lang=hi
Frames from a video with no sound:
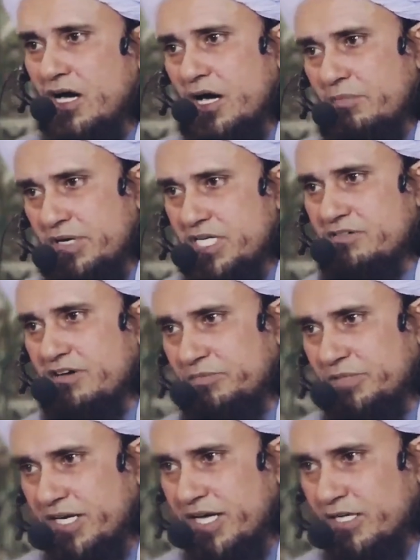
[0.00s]
हमने
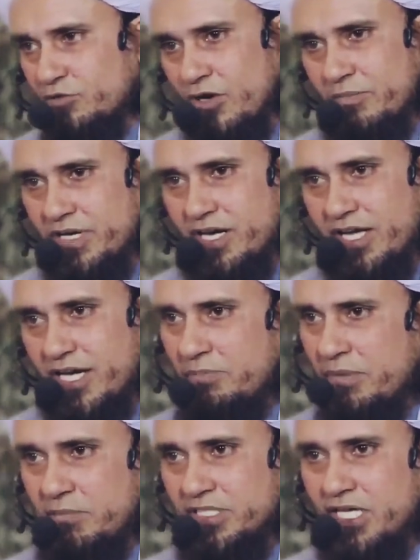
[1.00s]
जवाब देना है तो हमें अल्लाह ने
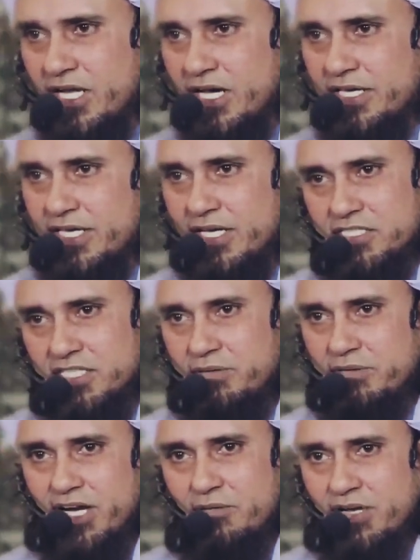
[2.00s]
पाबंदी लगाई है कि
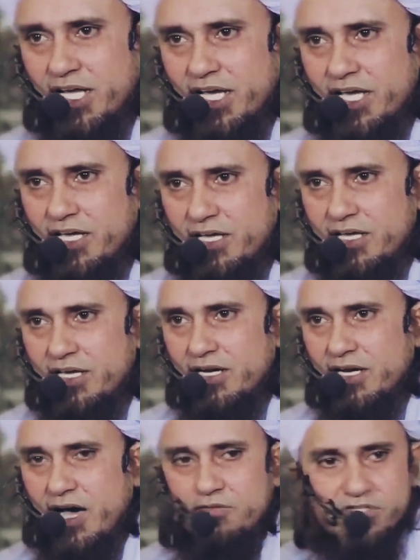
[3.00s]
जितनी भी गर्मी लगे
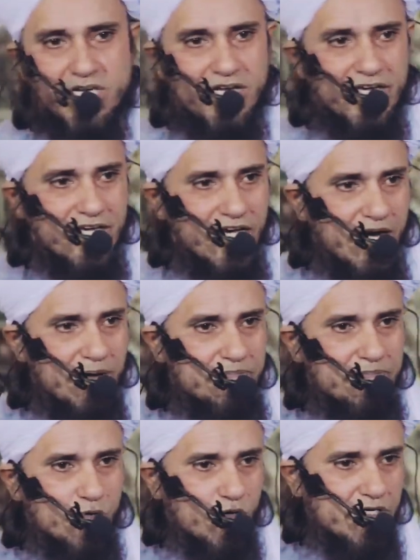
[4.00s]
नाप से लेके
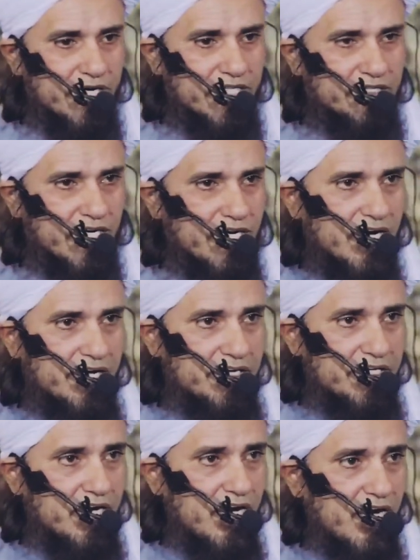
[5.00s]
आप घुटने तक का
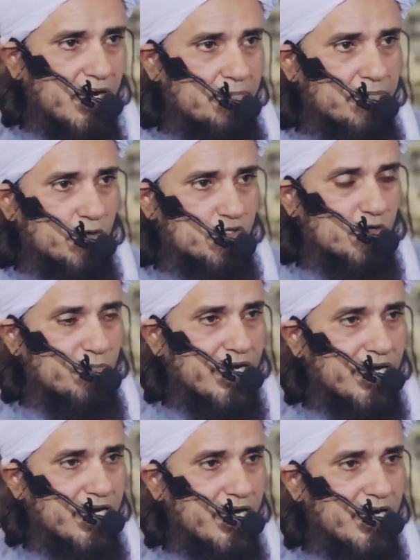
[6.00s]
एरिया आपको
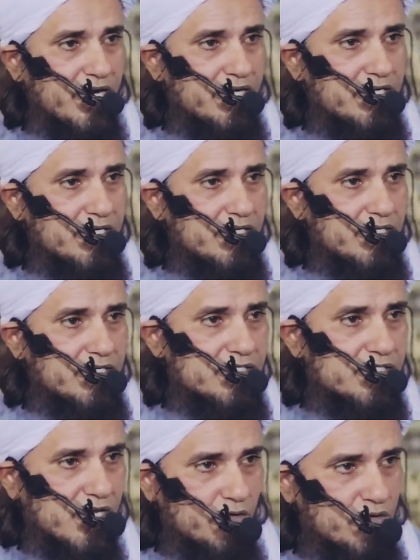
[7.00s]
छुपाना
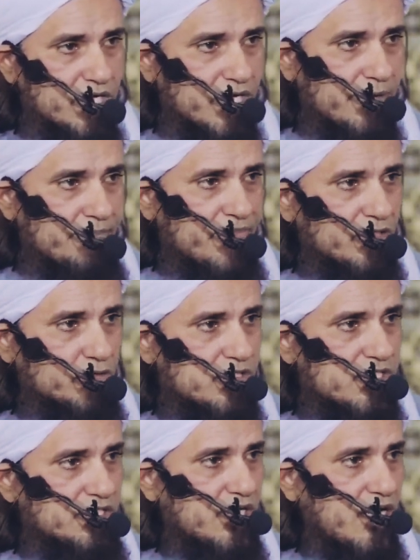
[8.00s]
ज़रूरी है
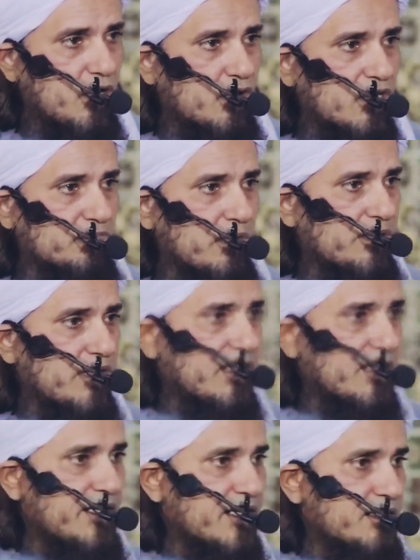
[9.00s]
तो इसी तरह औरत पे भी
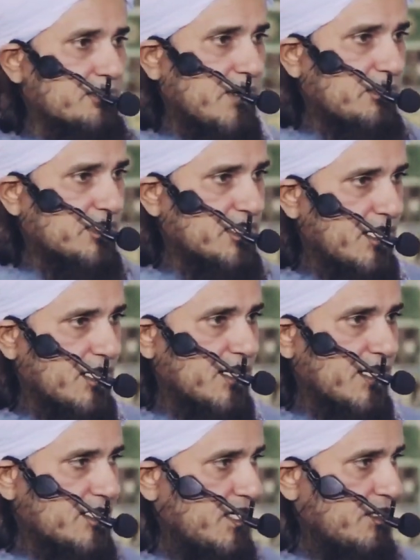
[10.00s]
अल्लाह ने पाबंदियाँ
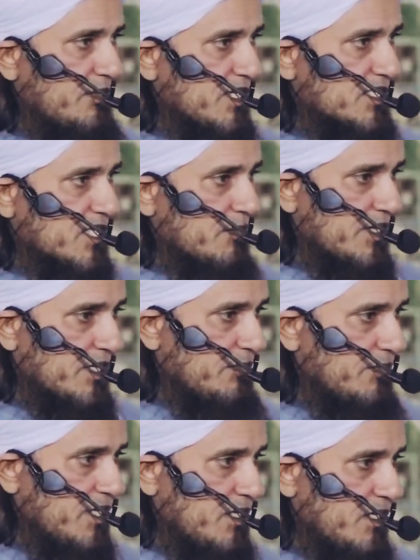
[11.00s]
लगाई हैं लिबास के
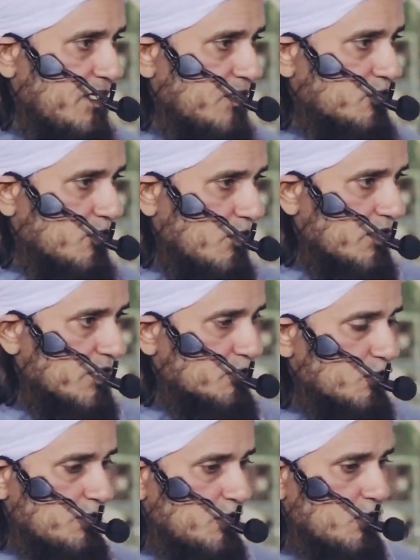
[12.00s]
बारे में तो
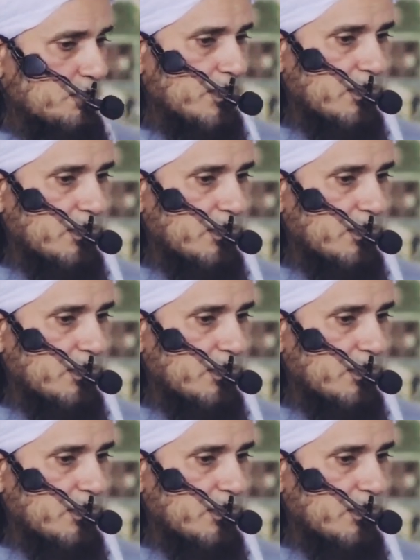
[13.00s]
औरत को भी उन